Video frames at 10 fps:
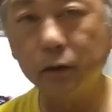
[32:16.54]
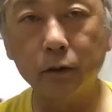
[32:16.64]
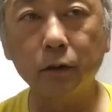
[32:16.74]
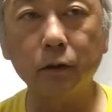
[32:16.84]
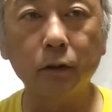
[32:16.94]

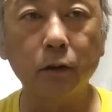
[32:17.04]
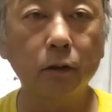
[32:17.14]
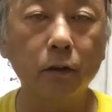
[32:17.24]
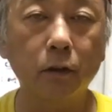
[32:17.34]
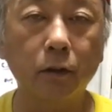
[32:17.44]

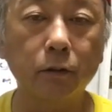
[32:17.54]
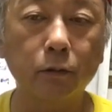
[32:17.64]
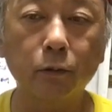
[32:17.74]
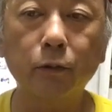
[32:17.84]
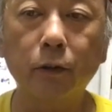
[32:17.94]
えー、あの
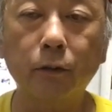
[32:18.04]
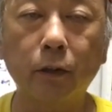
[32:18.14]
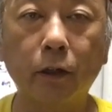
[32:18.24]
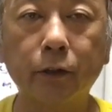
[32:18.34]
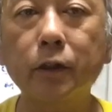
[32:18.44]
今回
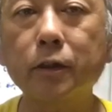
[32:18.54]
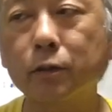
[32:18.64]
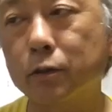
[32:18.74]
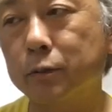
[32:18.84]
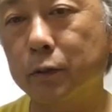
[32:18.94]
は当たりだっ
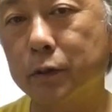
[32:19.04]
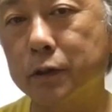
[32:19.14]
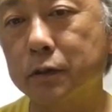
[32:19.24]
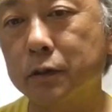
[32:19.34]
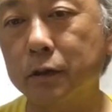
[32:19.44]
たと思いま
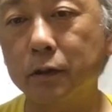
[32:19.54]
す、